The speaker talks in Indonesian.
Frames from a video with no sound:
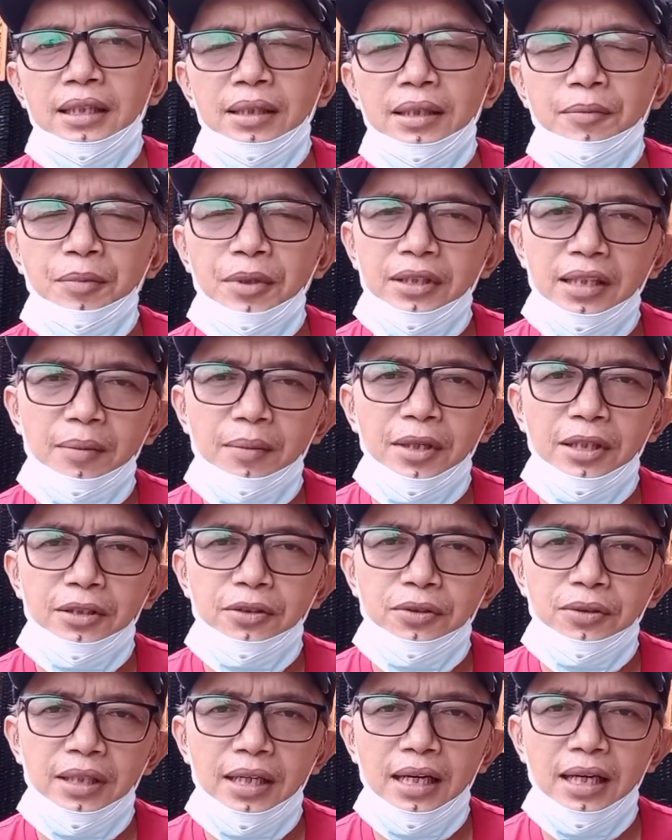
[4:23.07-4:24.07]
bertambah
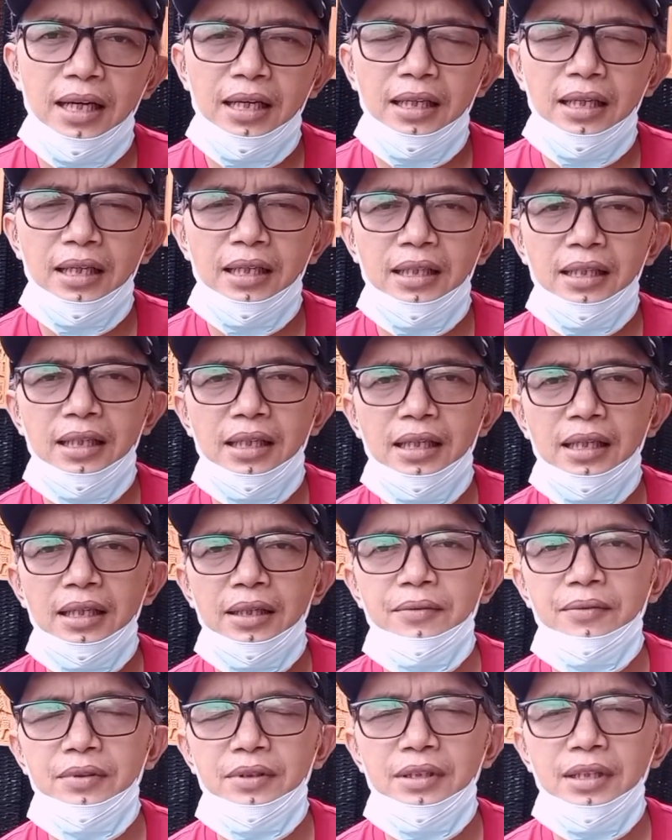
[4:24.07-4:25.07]
juga
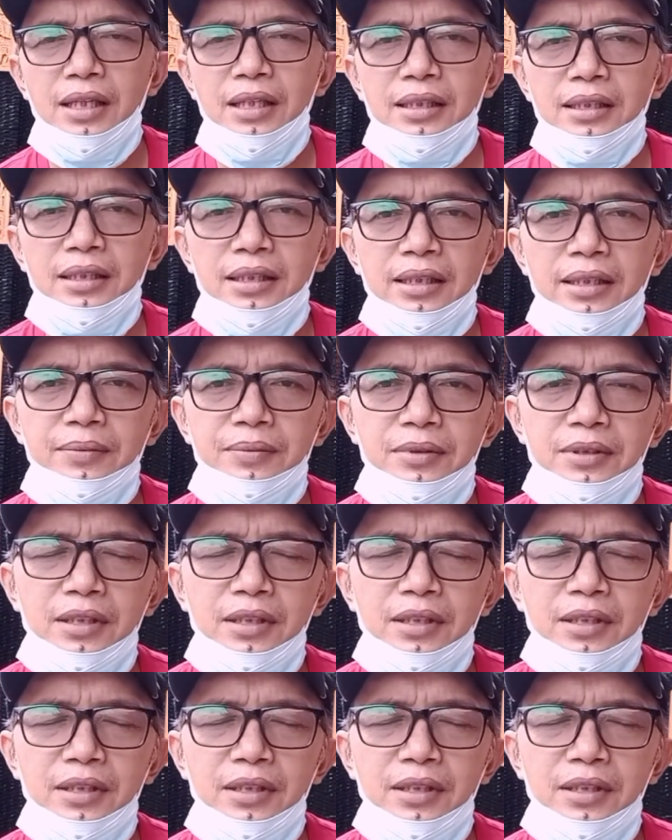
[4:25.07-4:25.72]
karena dari live